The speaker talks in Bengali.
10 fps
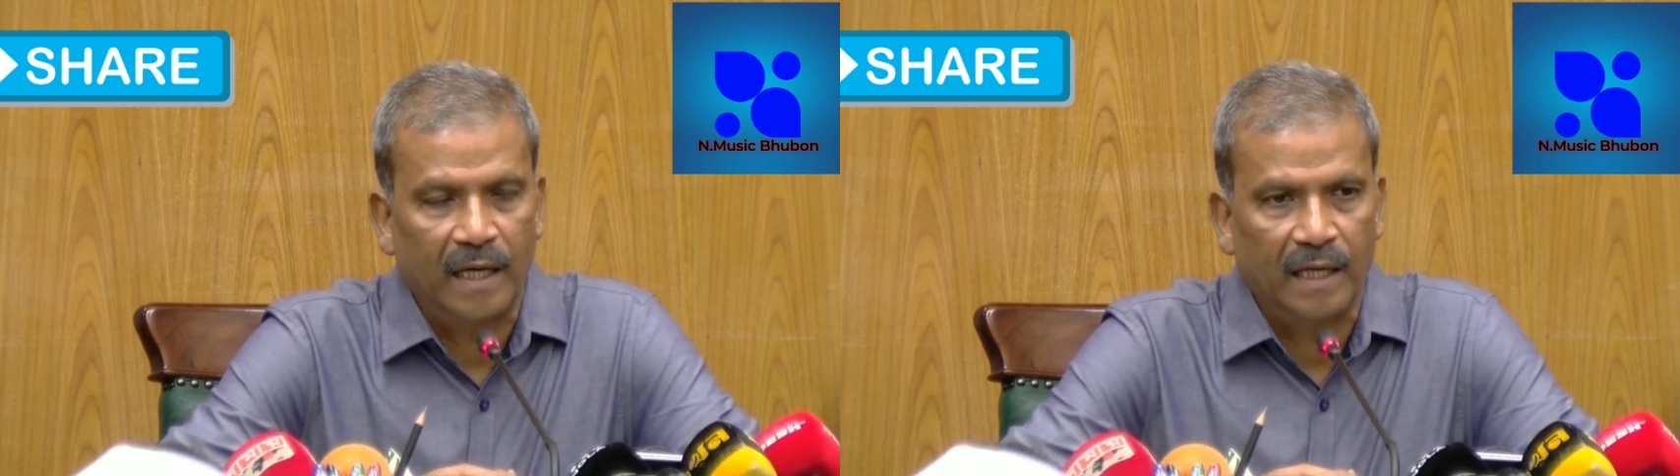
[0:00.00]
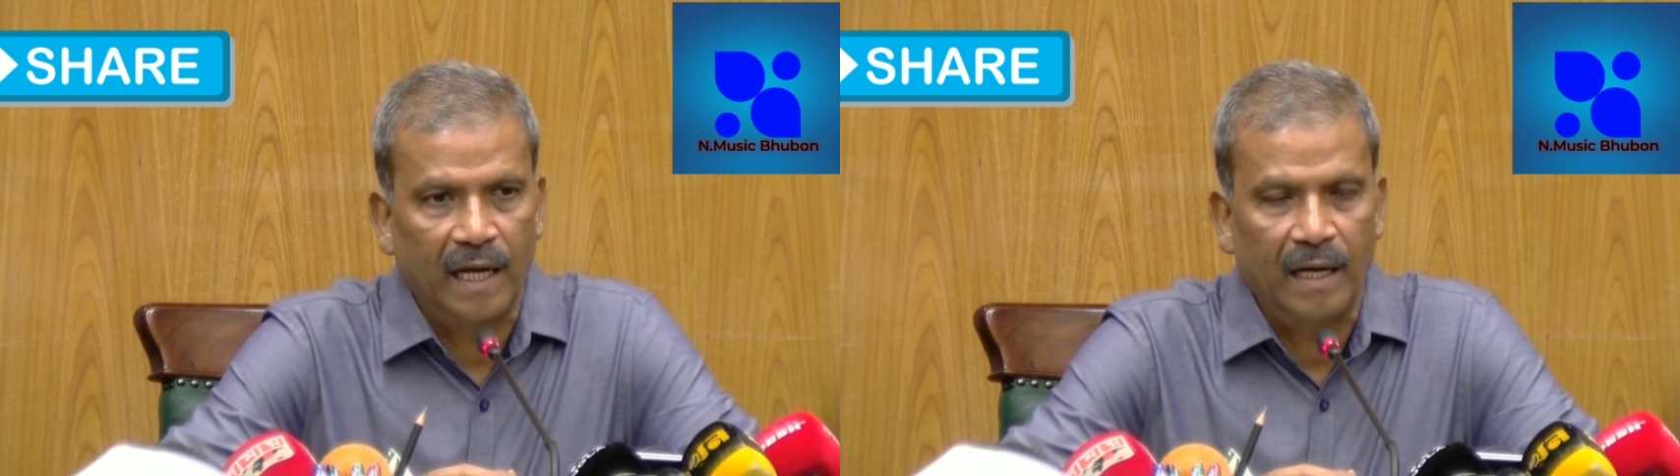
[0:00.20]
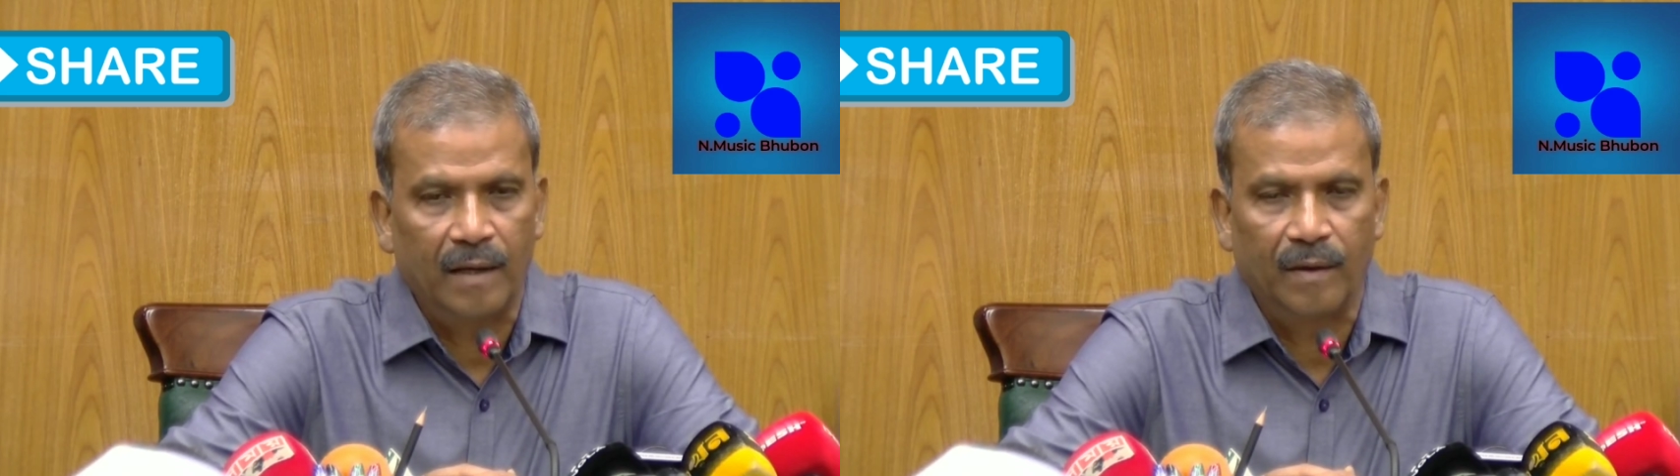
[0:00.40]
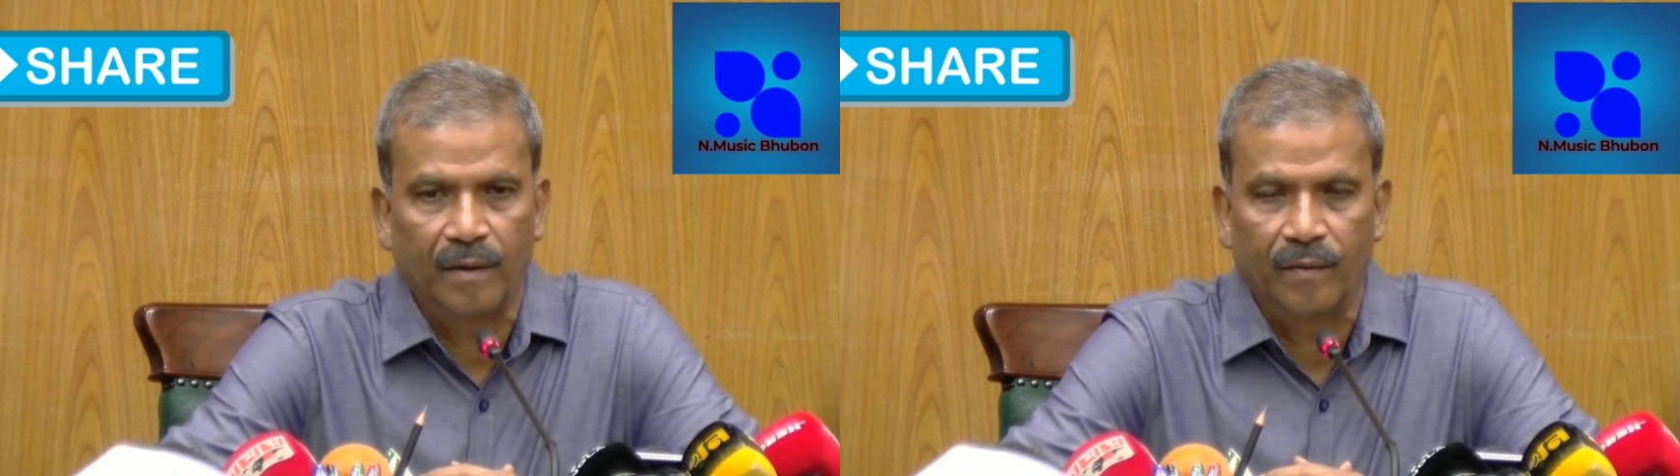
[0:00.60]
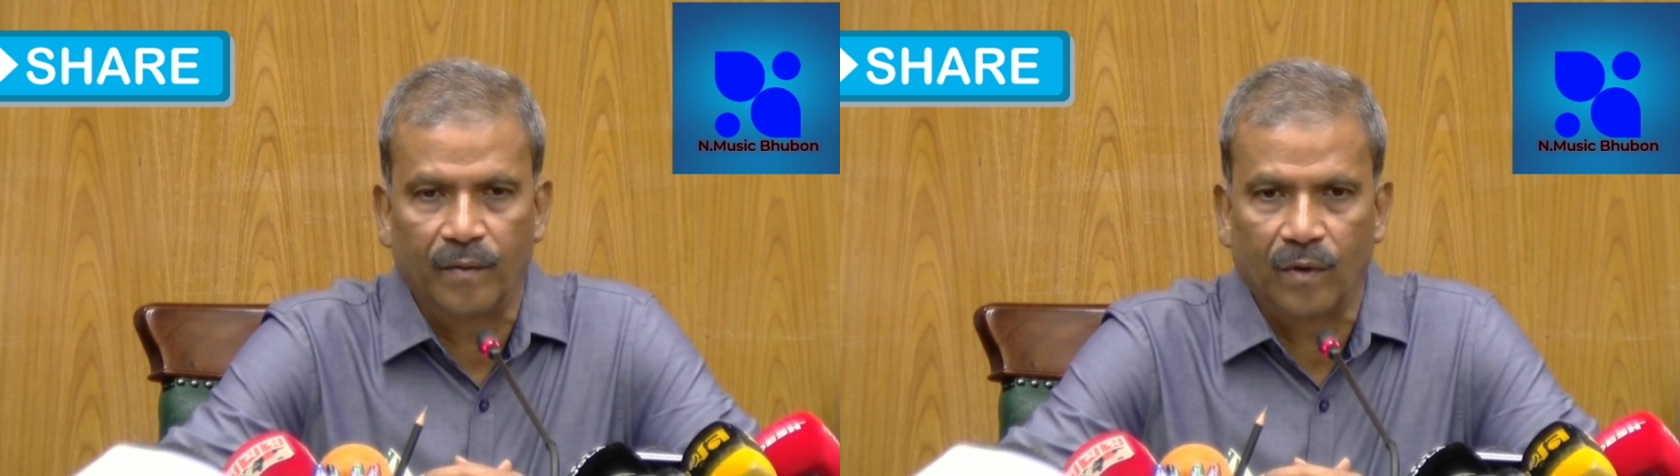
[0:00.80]
একটা
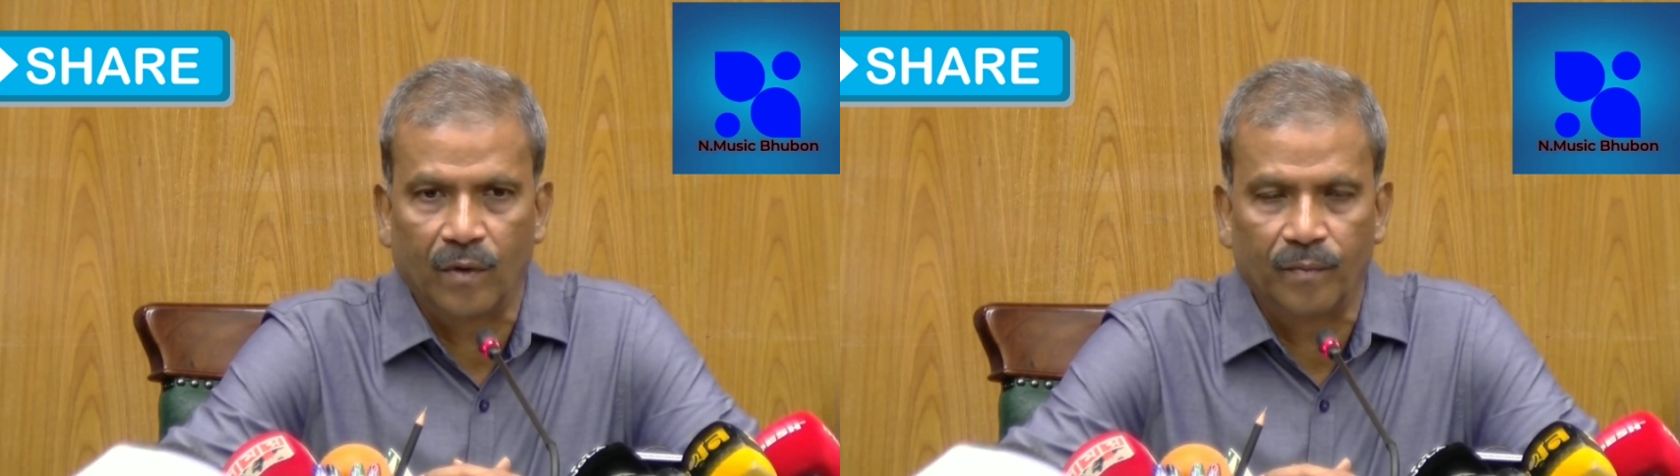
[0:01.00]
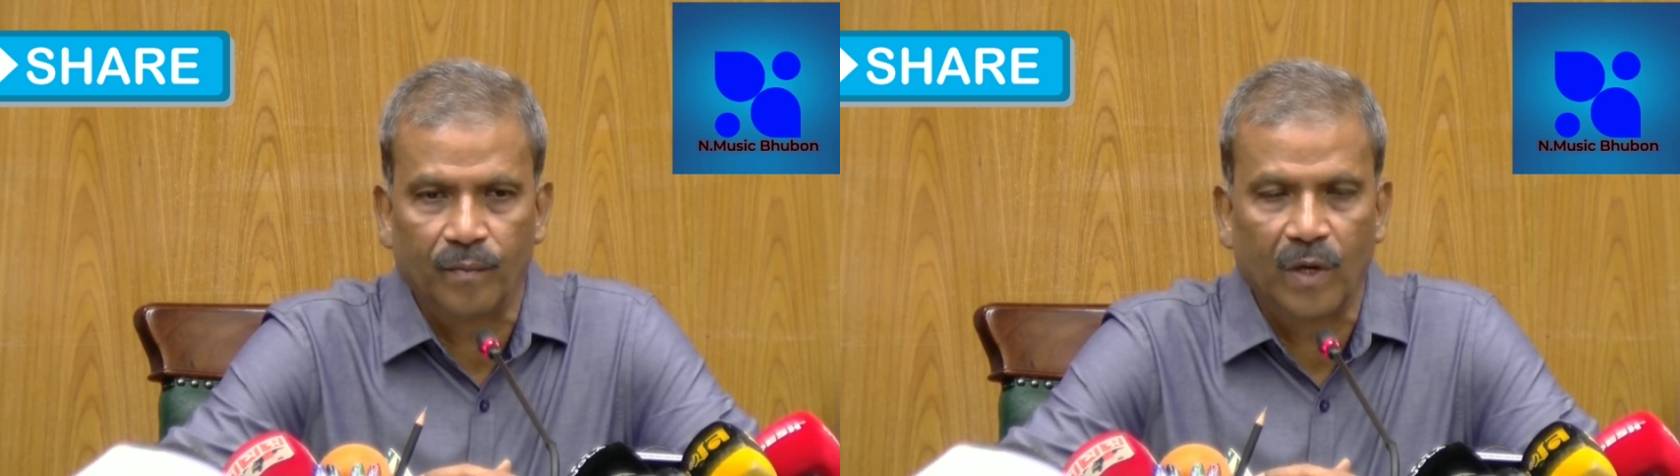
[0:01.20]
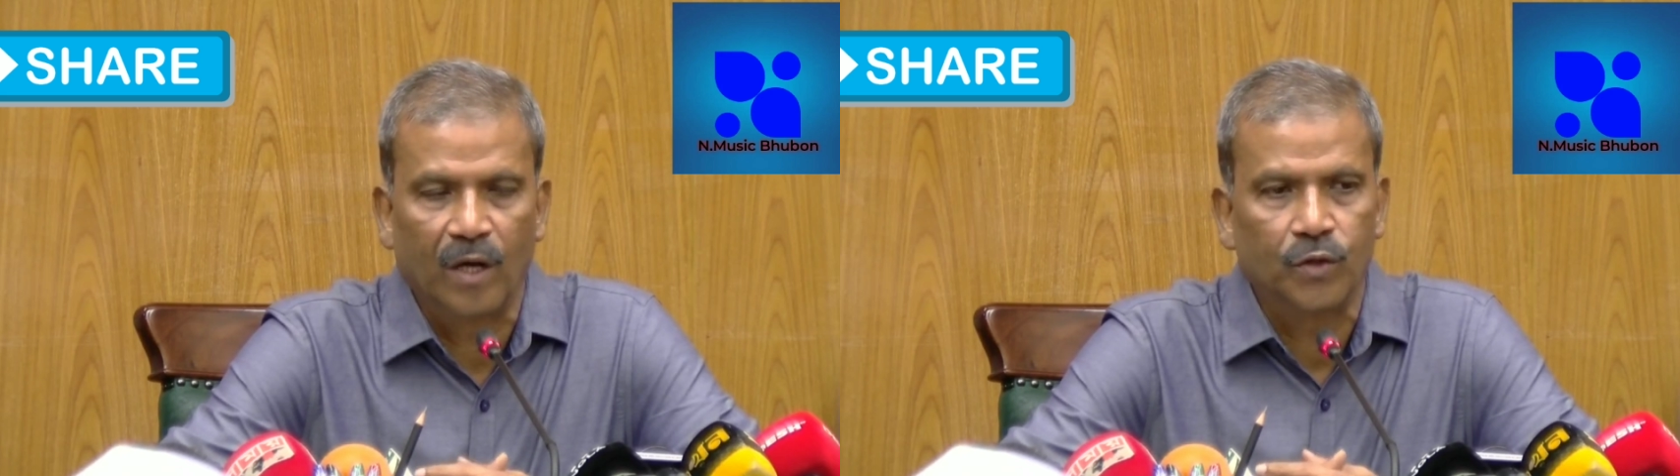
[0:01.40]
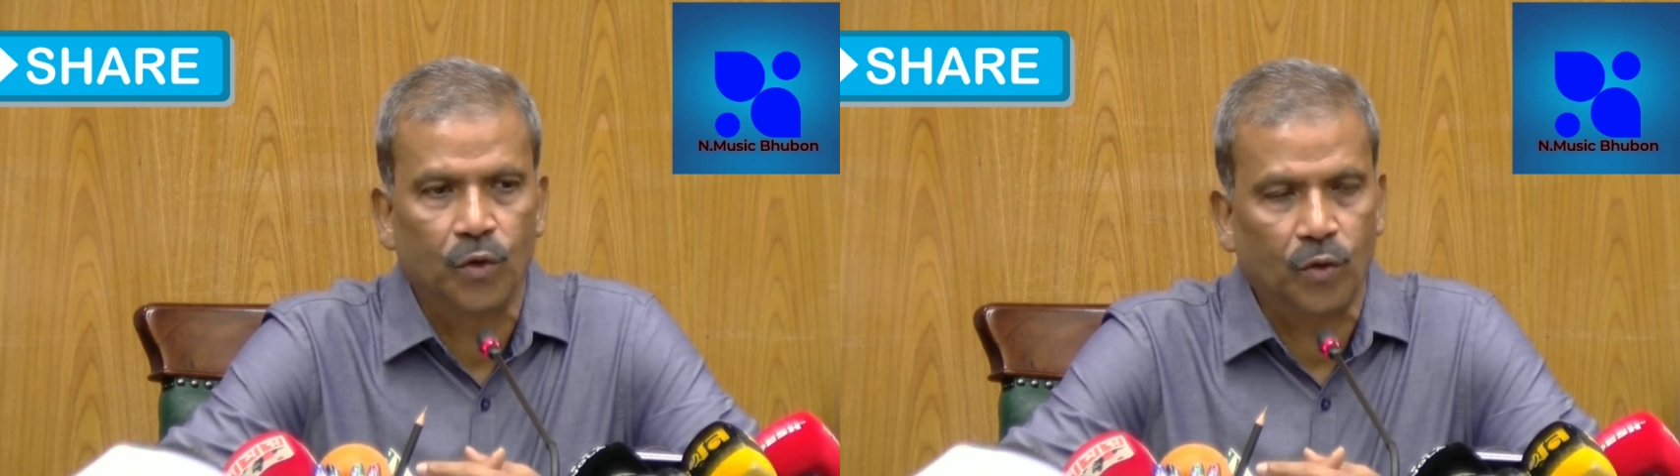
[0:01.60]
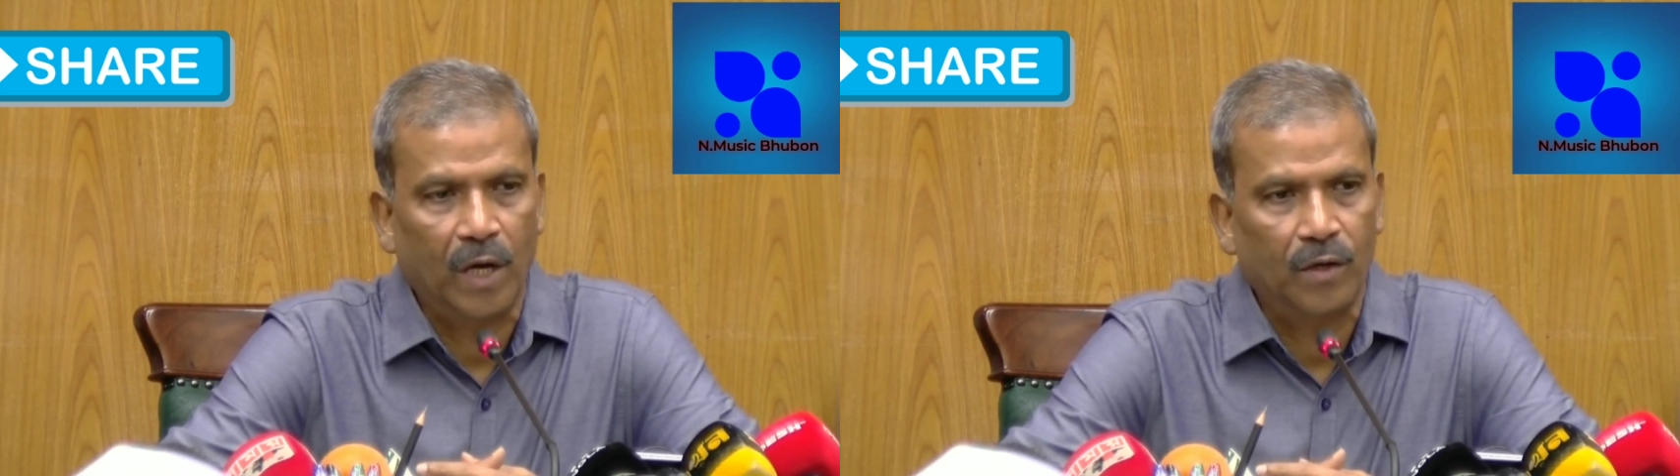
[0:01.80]

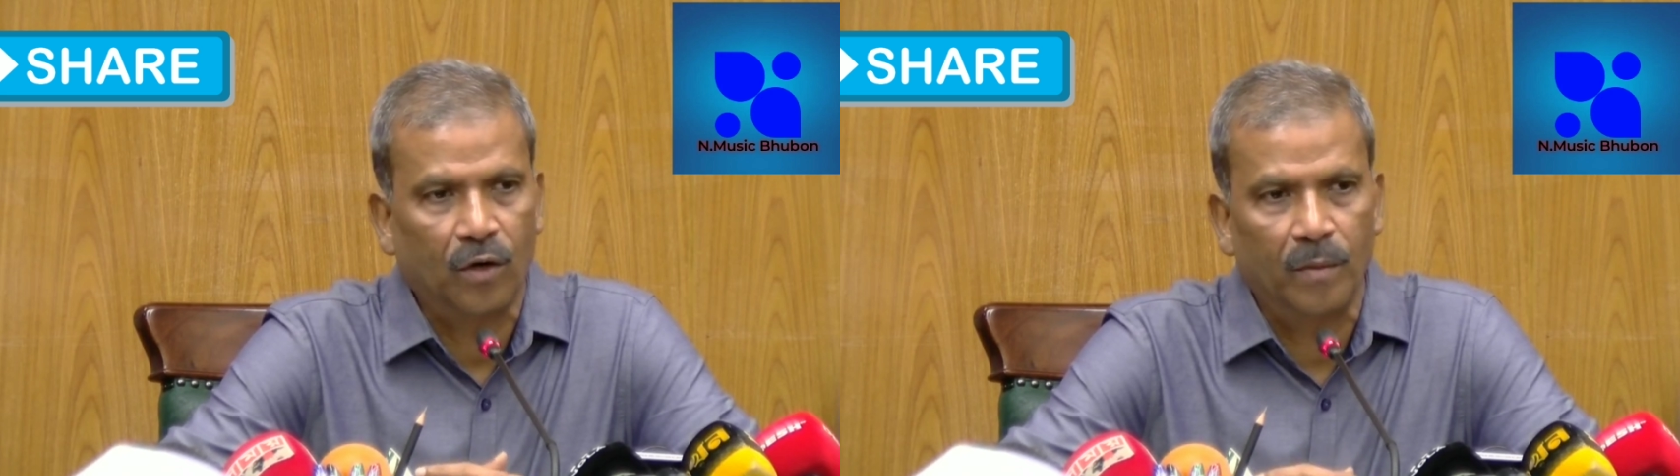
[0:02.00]
ছোটোখাটো